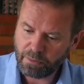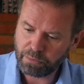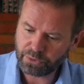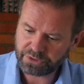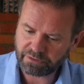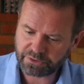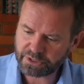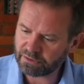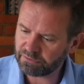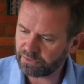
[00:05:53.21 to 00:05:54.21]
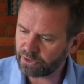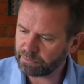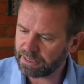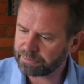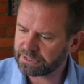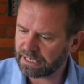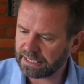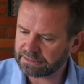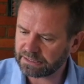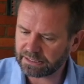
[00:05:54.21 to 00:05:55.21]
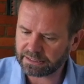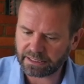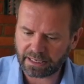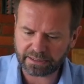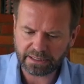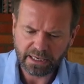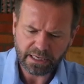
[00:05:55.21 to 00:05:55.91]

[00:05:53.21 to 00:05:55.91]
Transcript: pójściem w czystą formę, abstrakcję i tak dalej.